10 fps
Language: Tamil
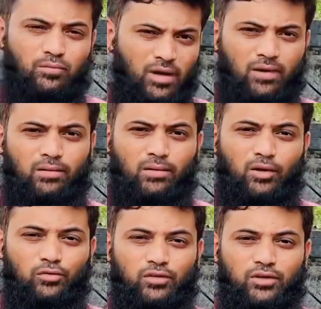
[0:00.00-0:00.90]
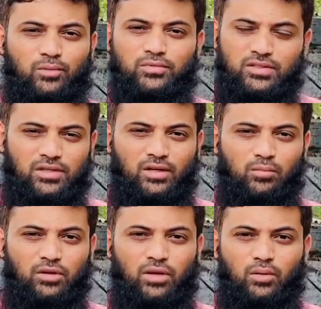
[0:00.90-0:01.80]
பாரக்குமா ஃபீக்கும்
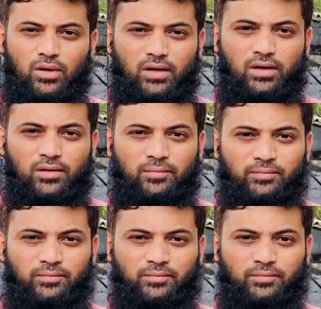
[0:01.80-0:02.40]
ஜிசாக்குமல்லா அல்லாஹ் ஹைரன்